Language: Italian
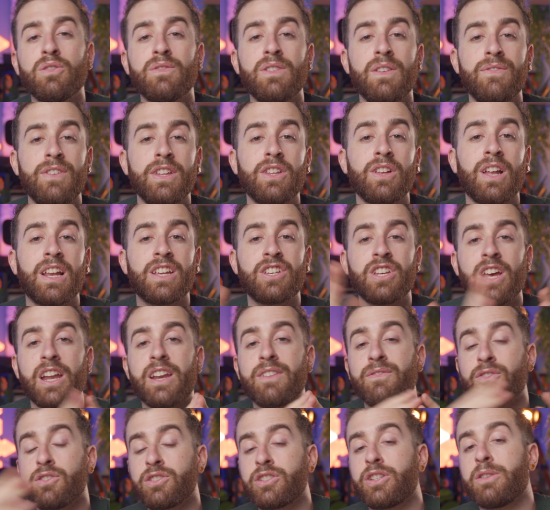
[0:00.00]
vi invito a lasciare i
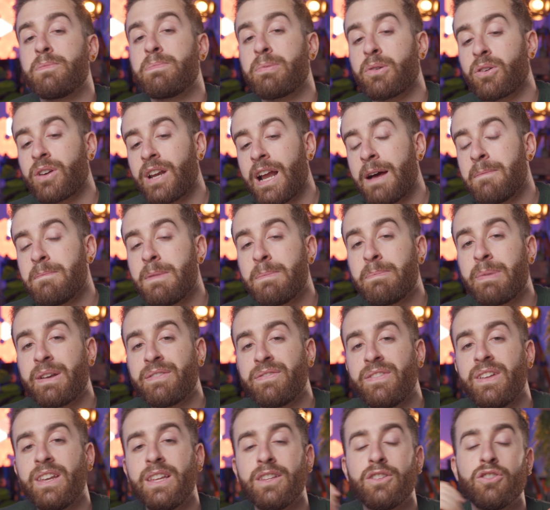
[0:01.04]
vostri programmi
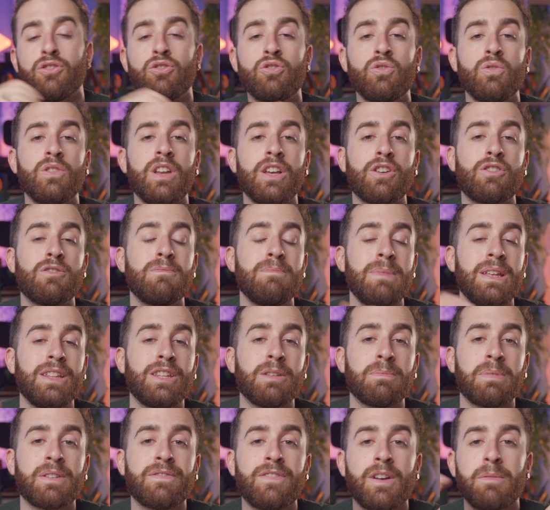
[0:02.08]
preferiti giù nei commenti
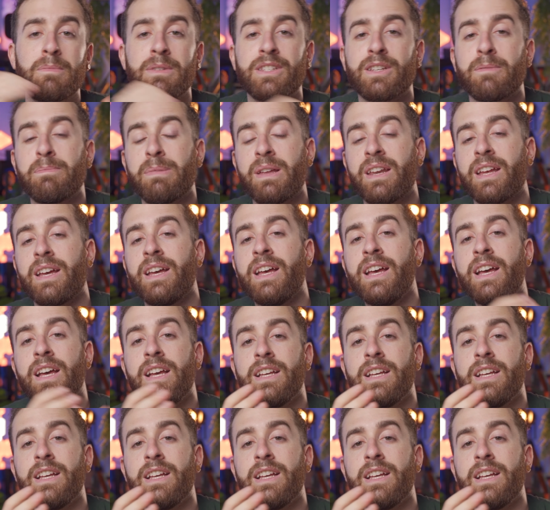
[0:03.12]
per farmi sapere